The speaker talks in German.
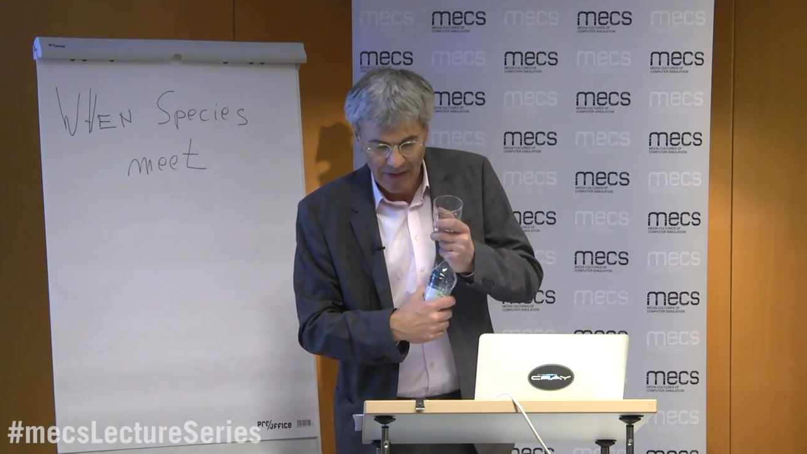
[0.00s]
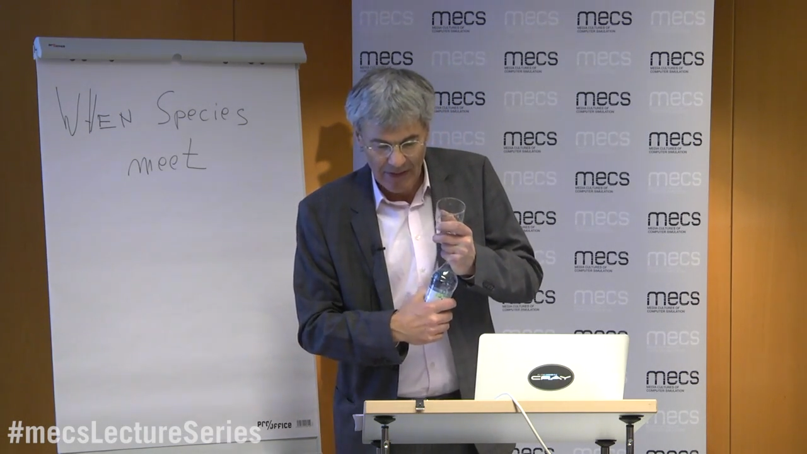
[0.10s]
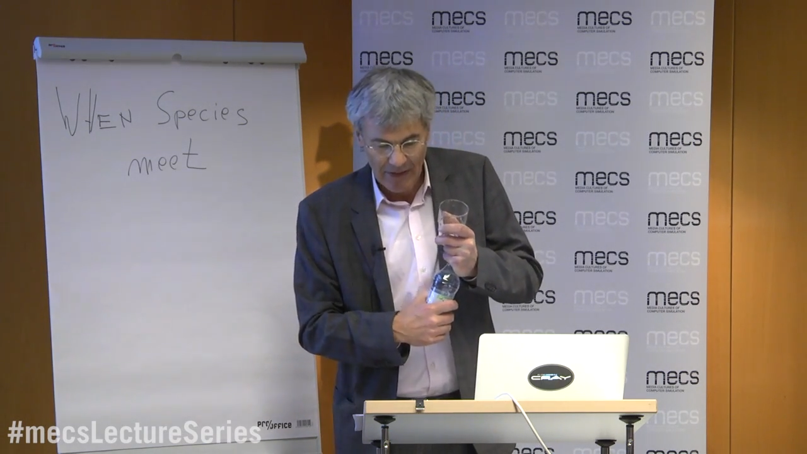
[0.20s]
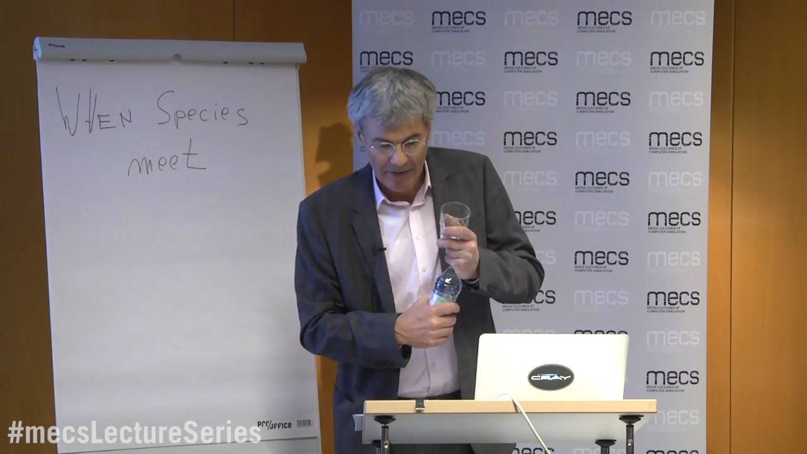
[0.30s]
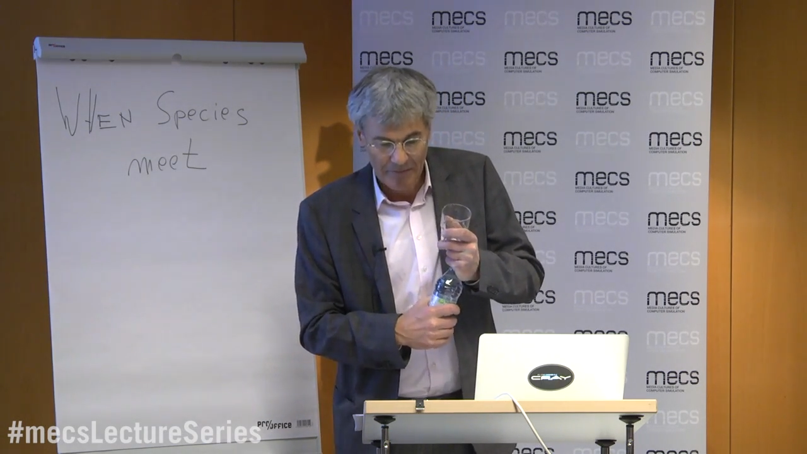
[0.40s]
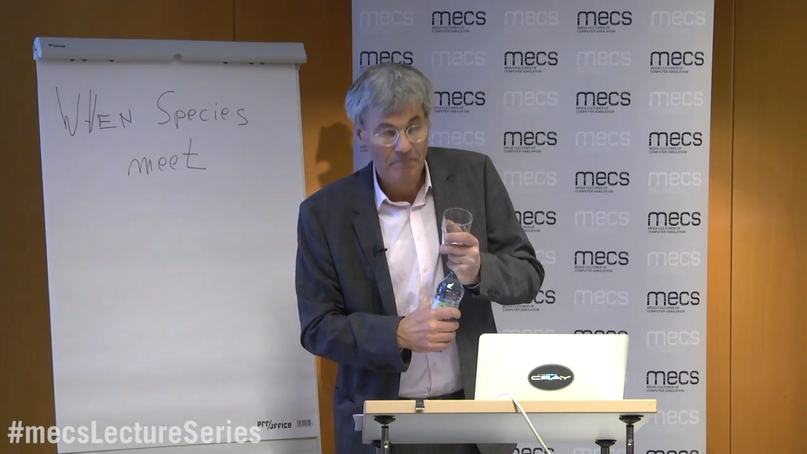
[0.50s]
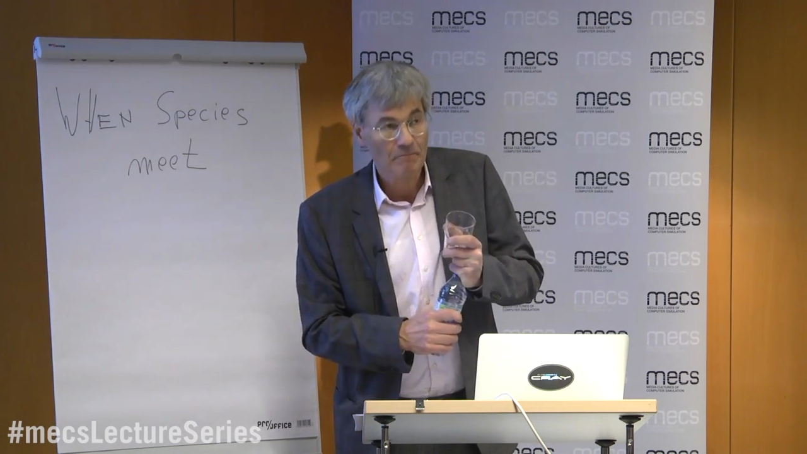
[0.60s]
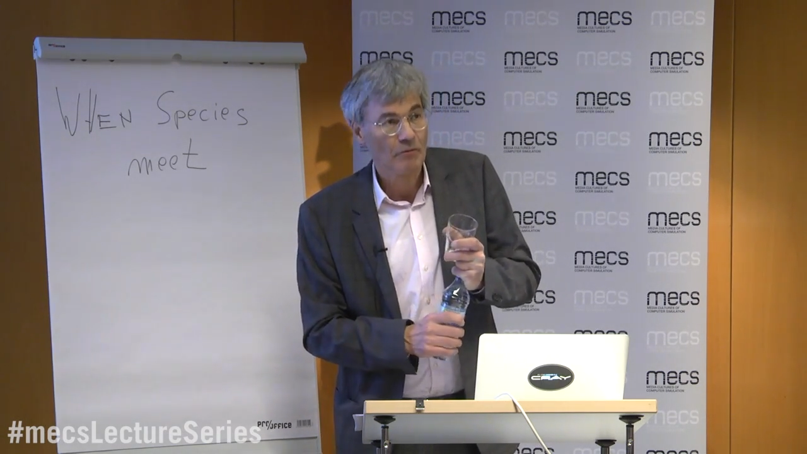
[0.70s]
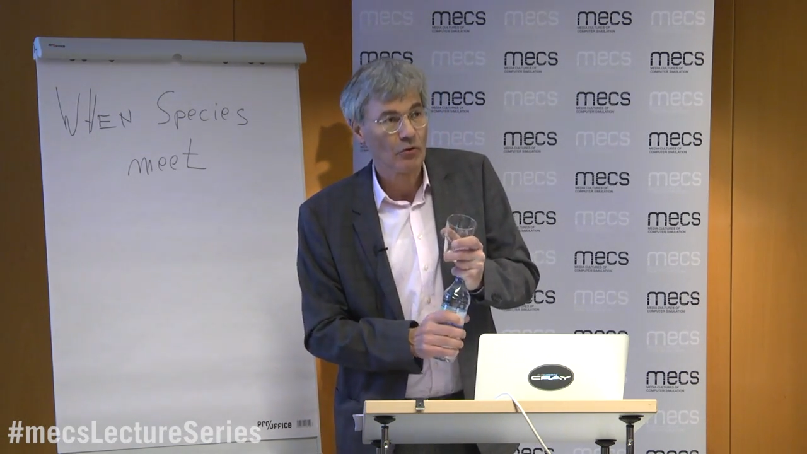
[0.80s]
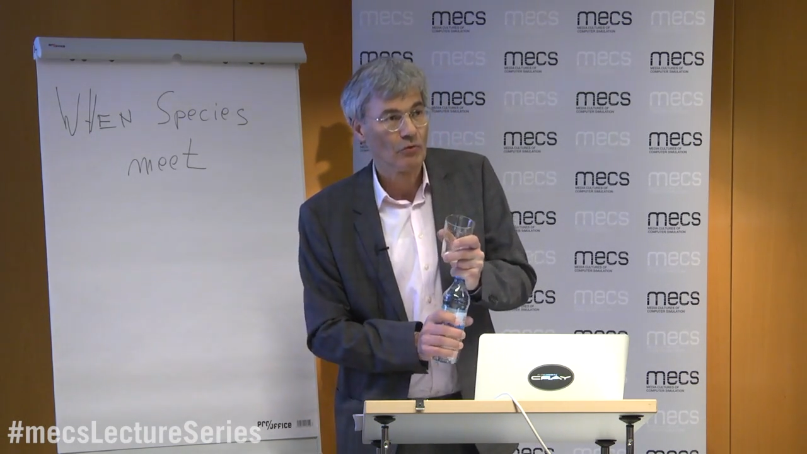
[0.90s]
ein
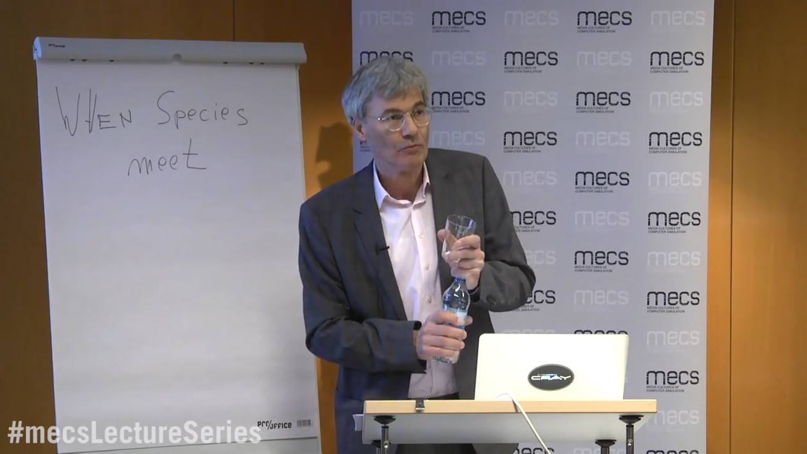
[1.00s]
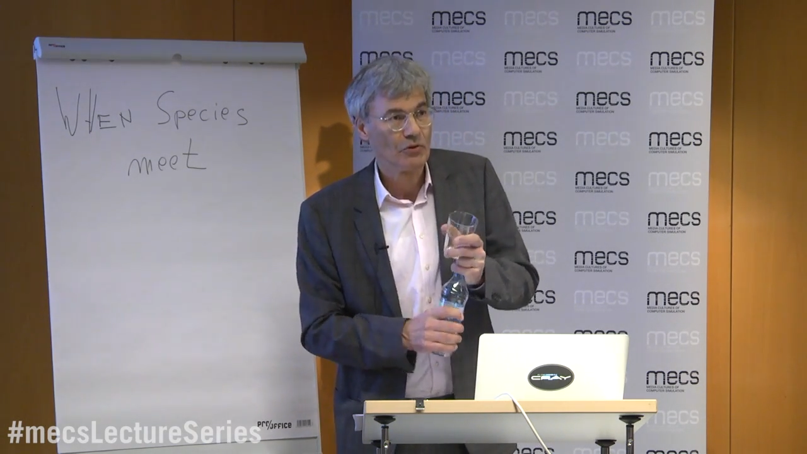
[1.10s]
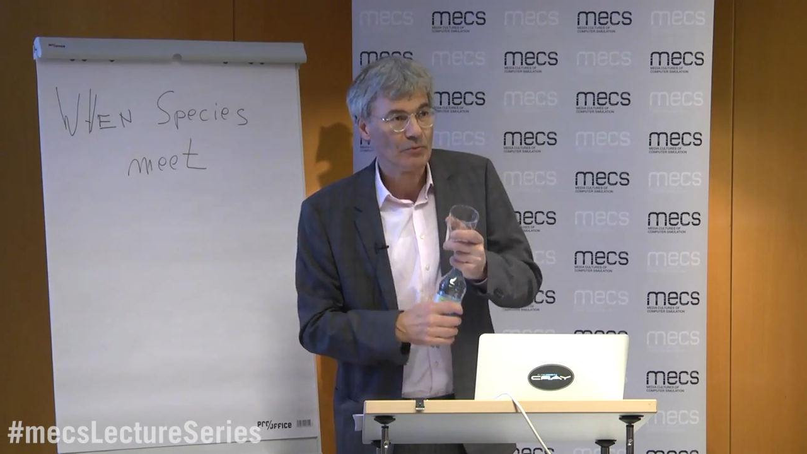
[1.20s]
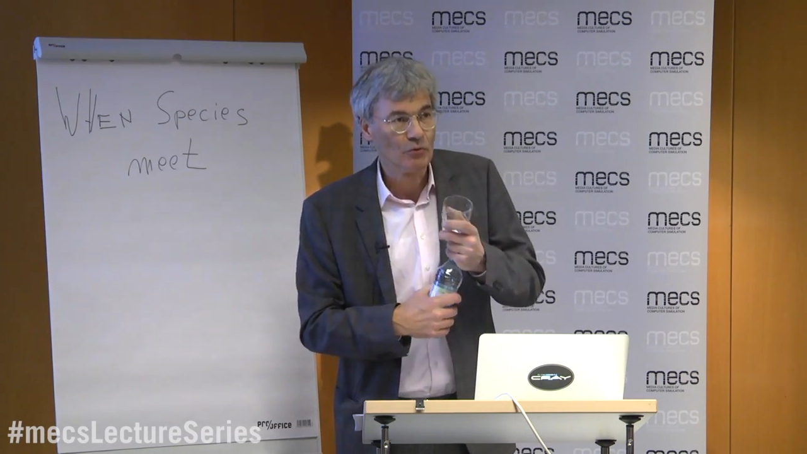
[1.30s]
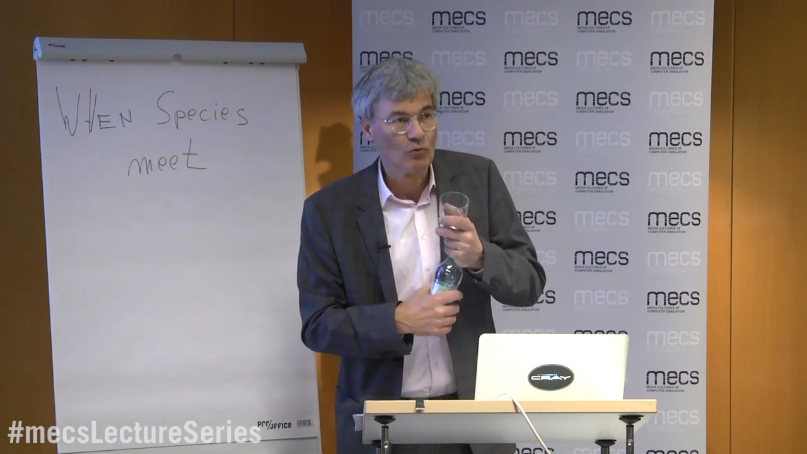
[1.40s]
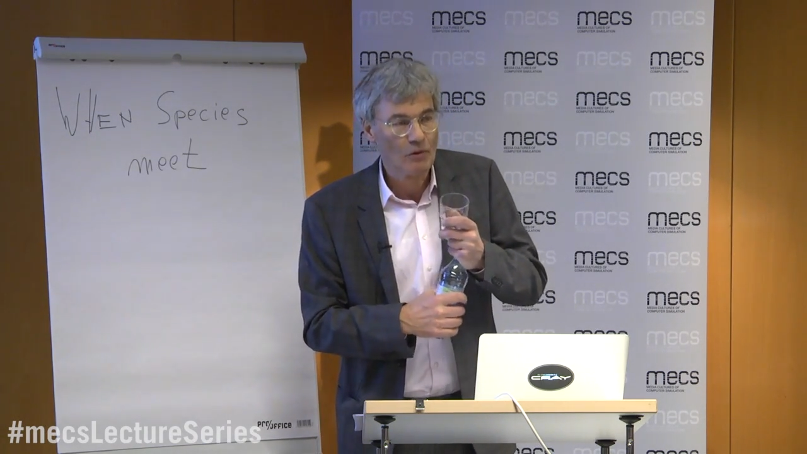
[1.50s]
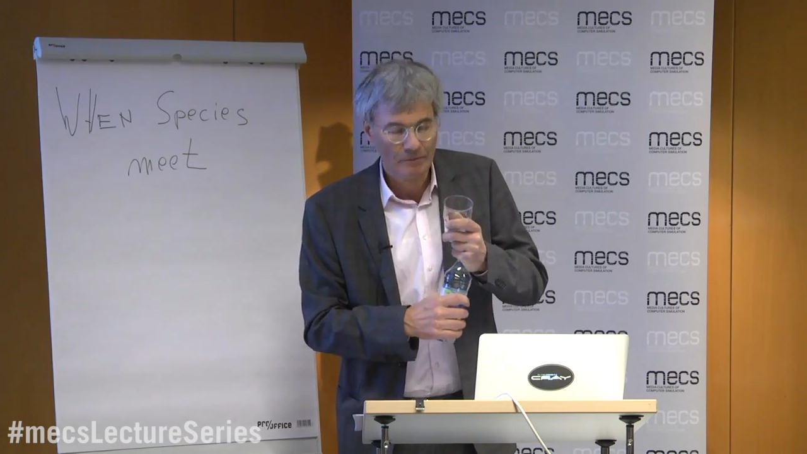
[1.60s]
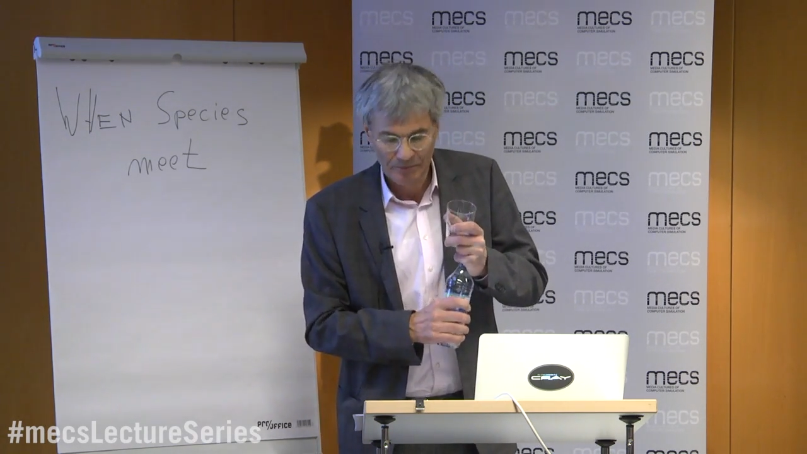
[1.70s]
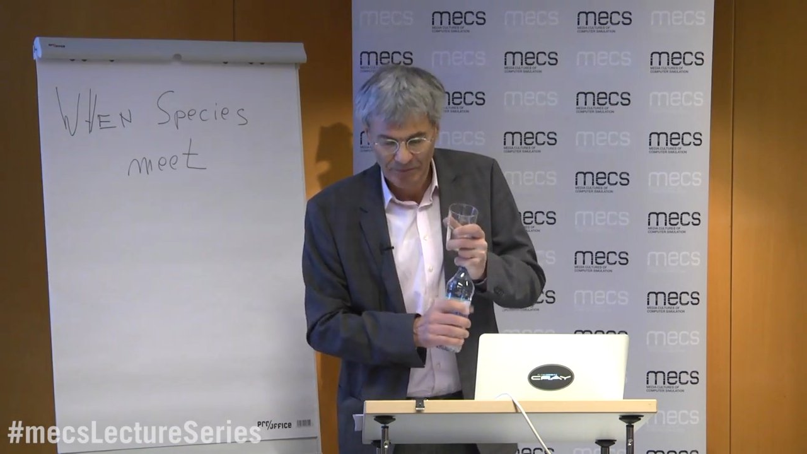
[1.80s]
berühmtes Buch.